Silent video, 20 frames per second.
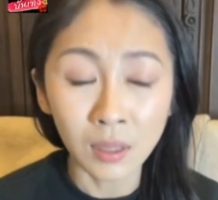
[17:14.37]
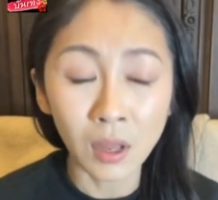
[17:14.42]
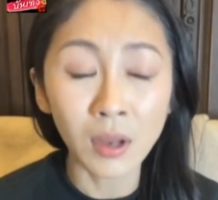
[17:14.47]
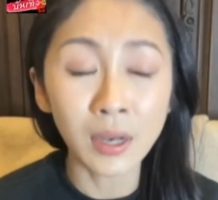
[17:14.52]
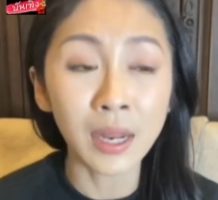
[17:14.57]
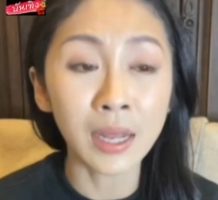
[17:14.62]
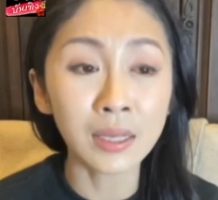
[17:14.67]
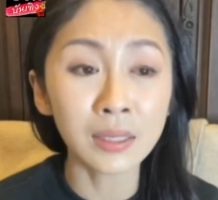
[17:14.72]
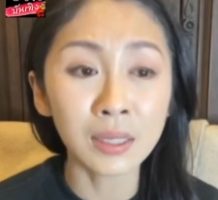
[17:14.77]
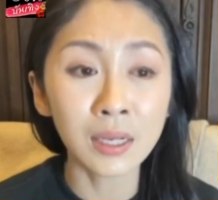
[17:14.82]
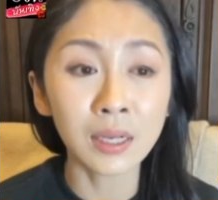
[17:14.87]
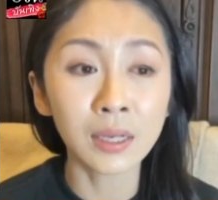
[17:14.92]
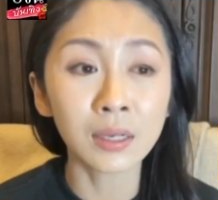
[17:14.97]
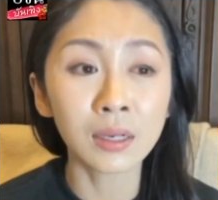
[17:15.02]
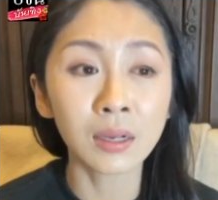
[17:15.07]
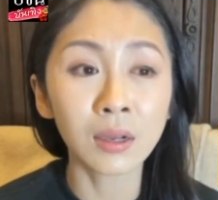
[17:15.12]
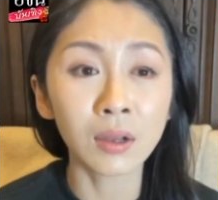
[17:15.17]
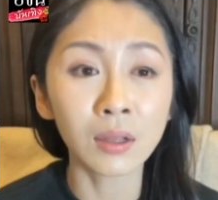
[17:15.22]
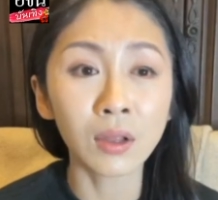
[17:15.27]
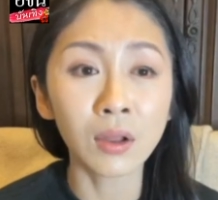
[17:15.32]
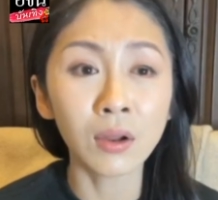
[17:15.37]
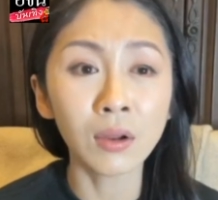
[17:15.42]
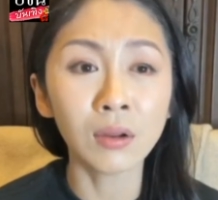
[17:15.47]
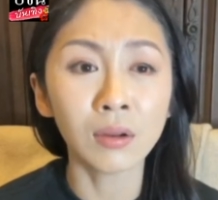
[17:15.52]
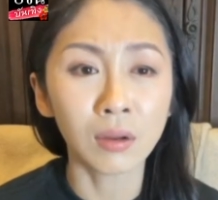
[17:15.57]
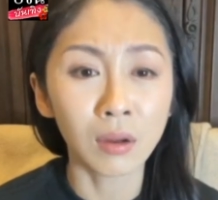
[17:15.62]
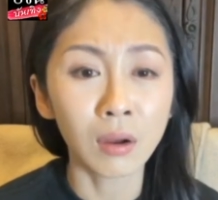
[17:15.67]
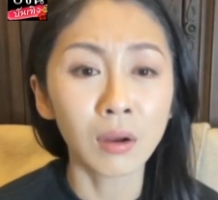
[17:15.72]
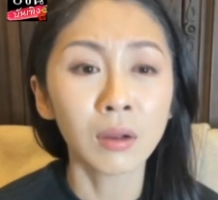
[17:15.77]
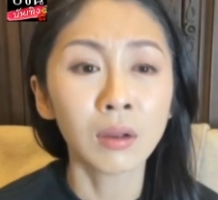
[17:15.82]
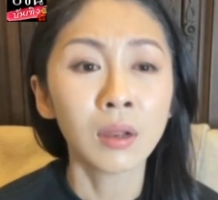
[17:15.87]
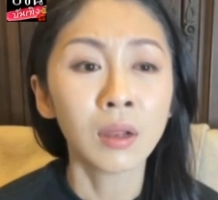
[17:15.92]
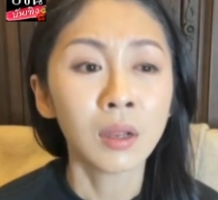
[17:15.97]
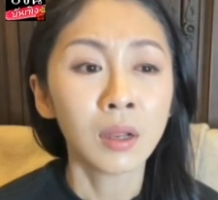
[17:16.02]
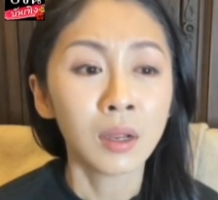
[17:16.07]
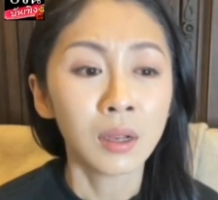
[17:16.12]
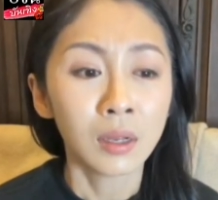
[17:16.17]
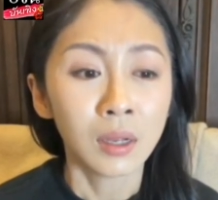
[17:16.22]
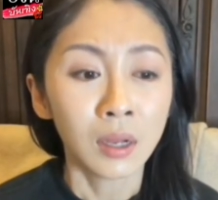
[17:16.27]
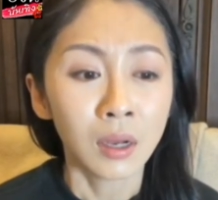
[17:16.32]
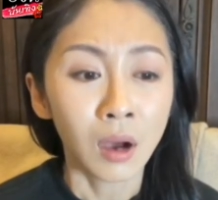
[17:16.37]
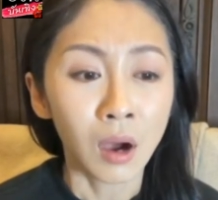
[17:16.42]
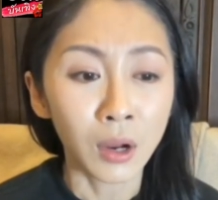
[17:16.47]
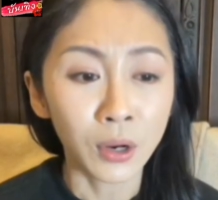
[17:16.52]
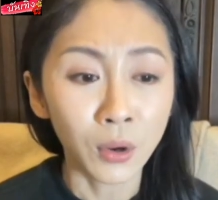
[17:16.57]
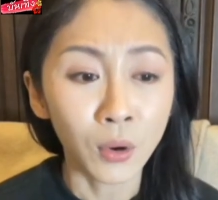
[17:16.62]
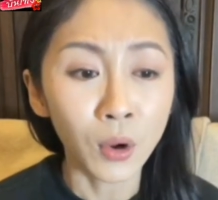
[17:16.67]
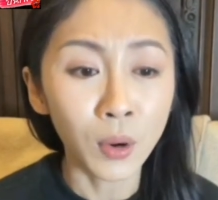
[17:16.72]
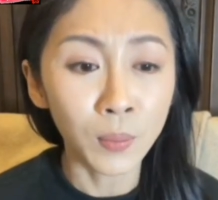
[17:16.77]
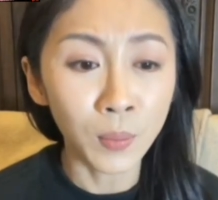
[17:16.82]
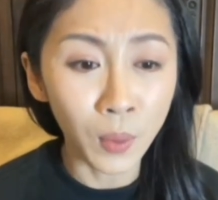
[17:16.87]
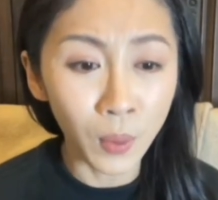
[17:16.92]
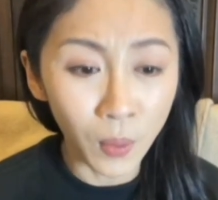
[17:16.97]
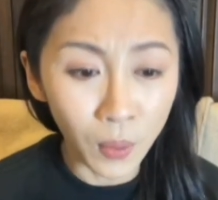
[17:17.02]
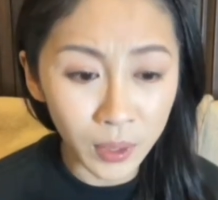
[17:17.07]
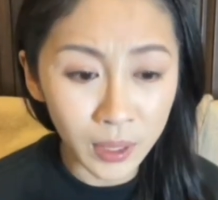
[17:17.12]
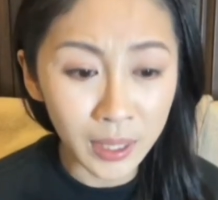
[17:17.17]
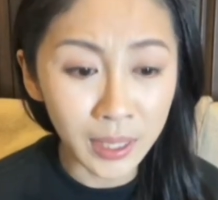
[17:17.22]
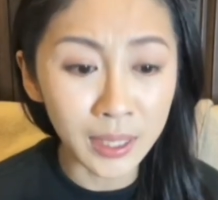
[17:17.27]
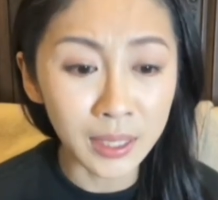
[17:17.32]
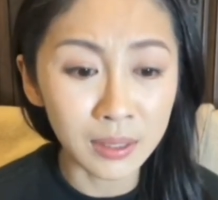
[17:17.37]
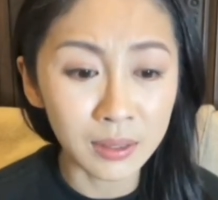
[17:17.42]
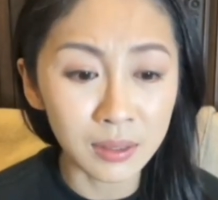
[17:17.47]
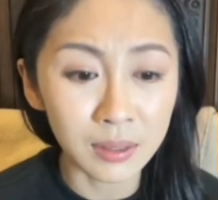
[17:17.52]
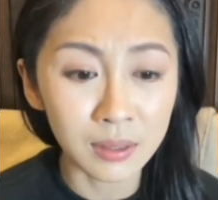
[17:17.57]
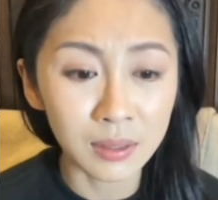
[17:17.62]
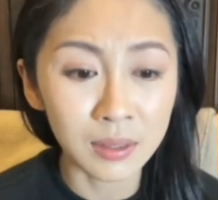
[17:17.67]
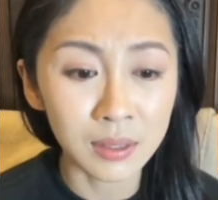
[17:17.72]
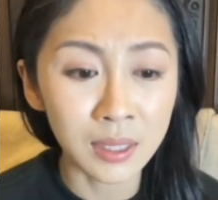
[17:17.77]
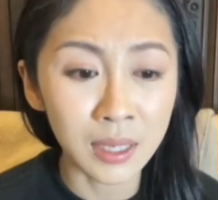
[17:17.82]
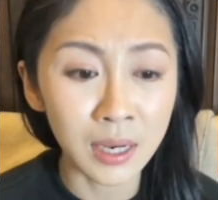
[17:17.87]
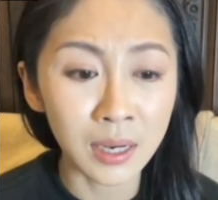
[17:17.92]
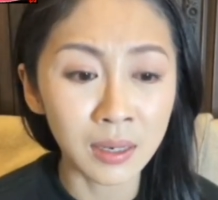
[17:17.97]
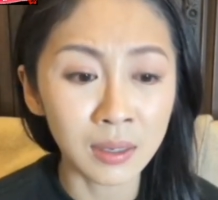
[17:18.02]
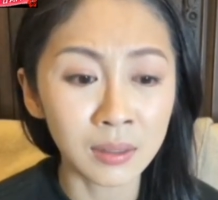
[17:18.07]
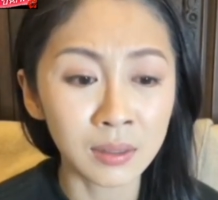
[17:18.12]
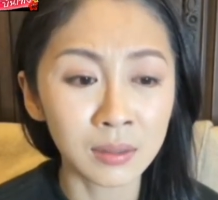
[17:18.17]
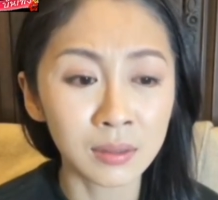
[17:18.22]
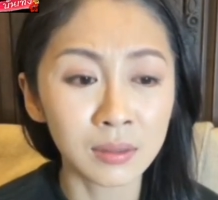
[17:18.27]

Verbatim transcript: ตอนนี้ฉันก็ต้องขอโทษโมที่ฉัน